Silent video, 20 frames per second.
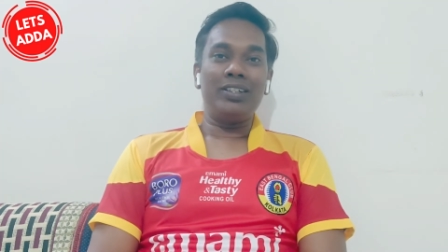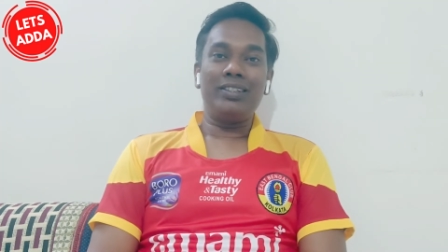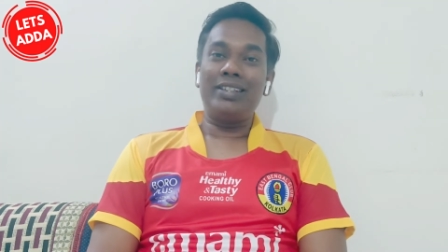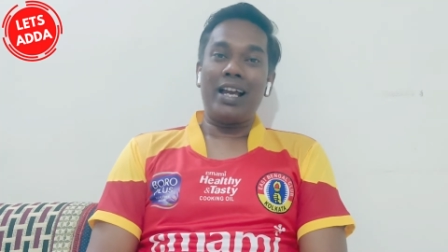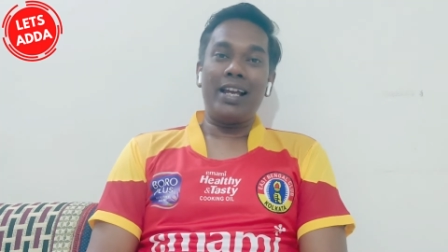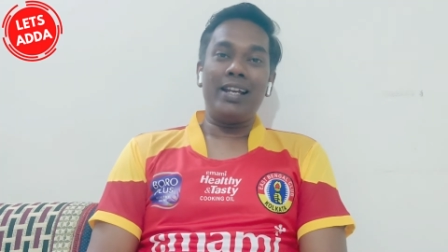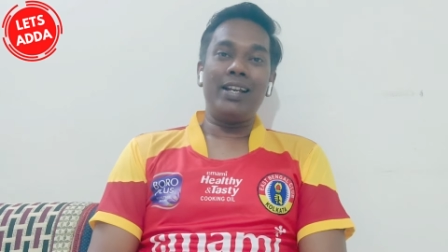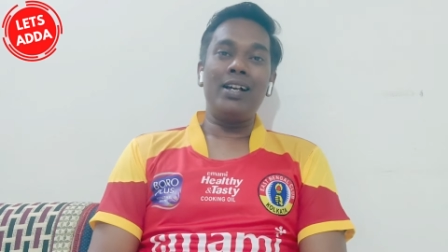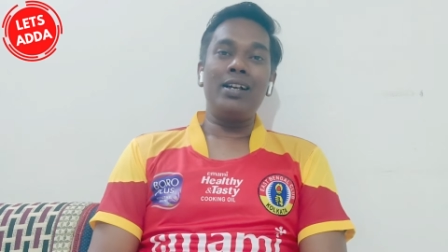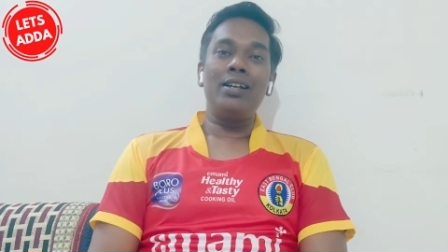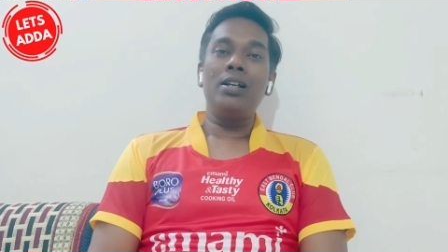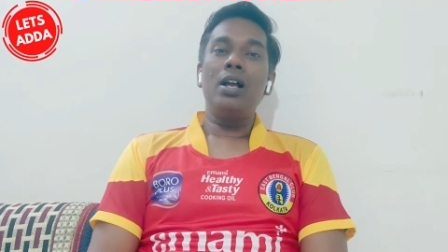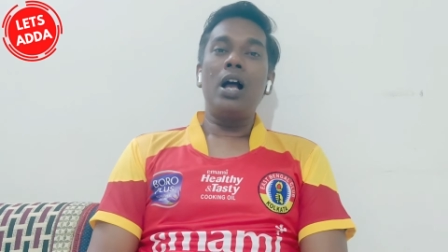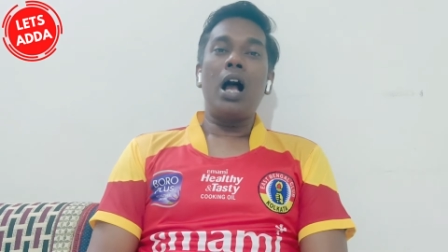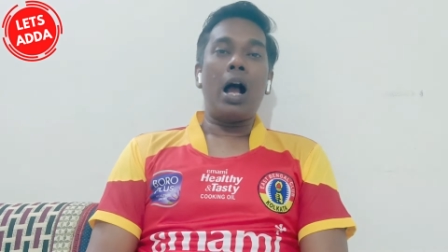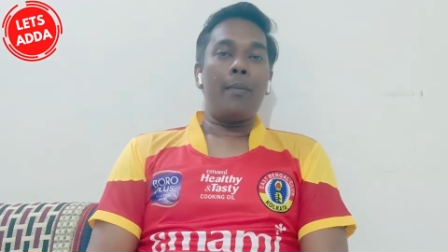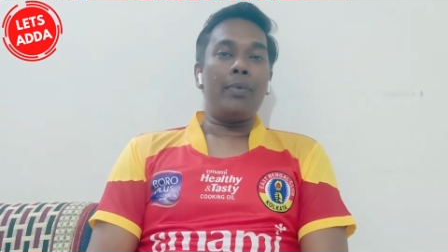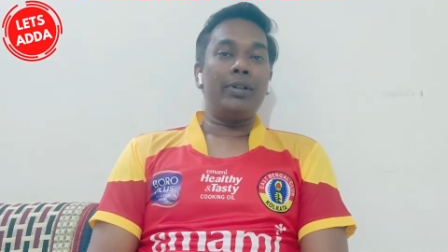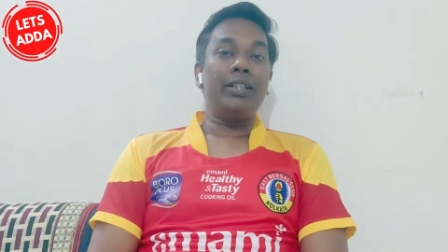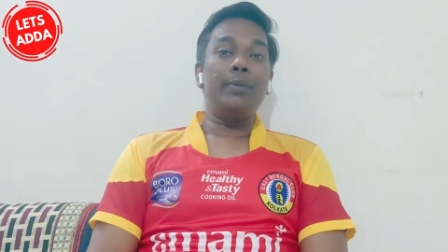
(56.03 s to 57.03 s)
তাই না
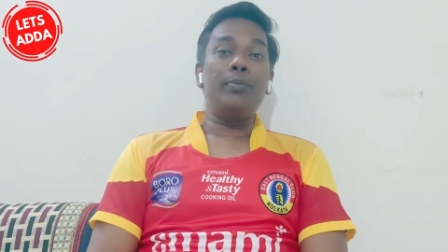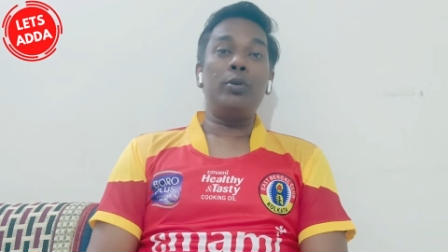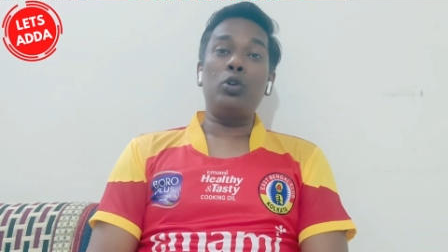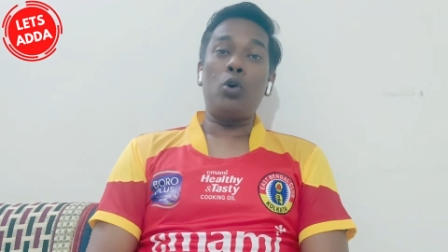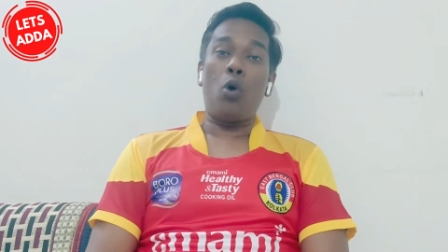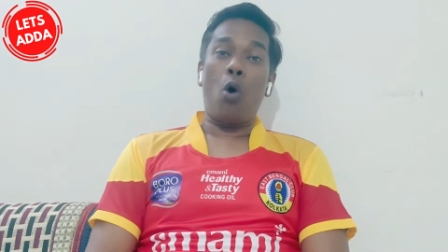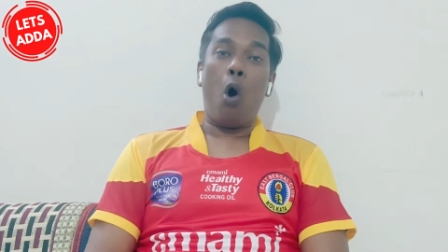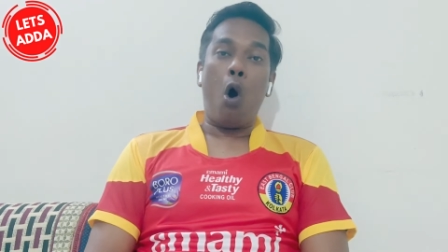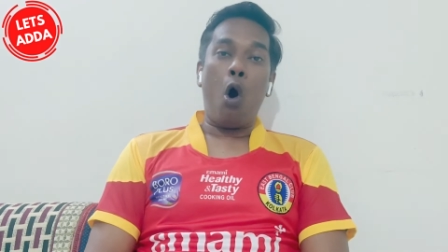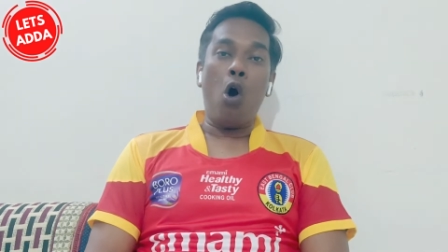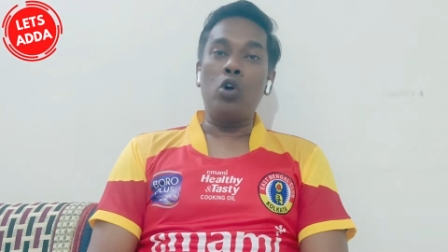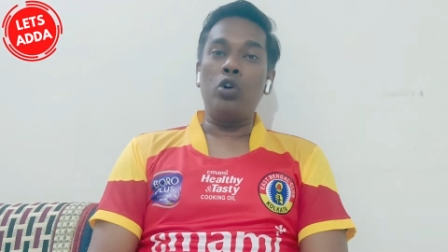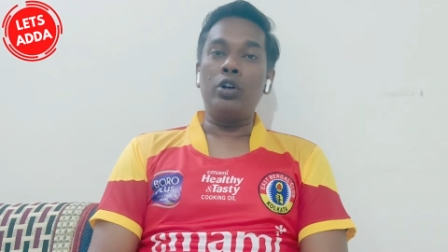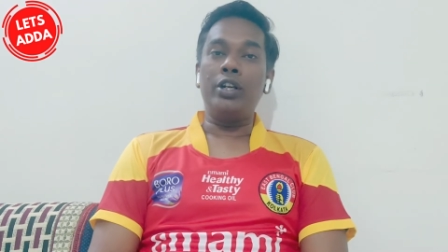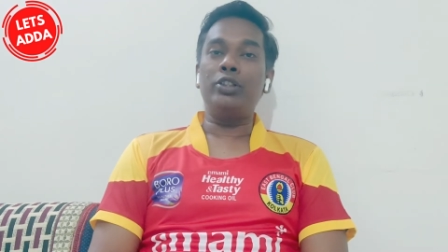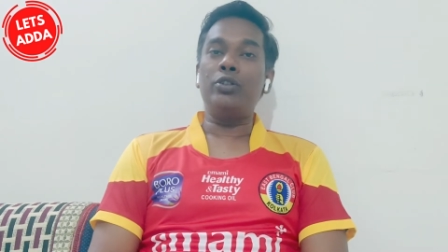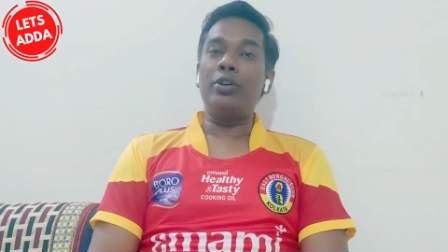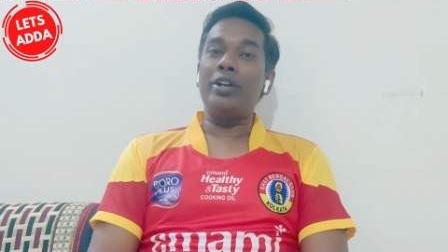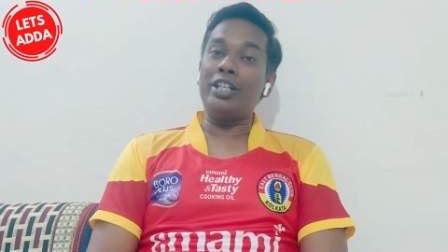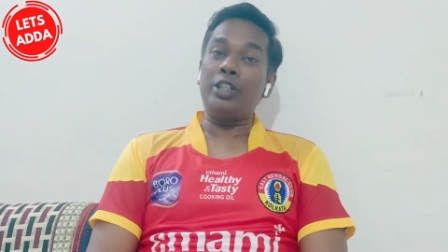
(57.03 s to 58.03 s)
আমাদের মতো অগণিত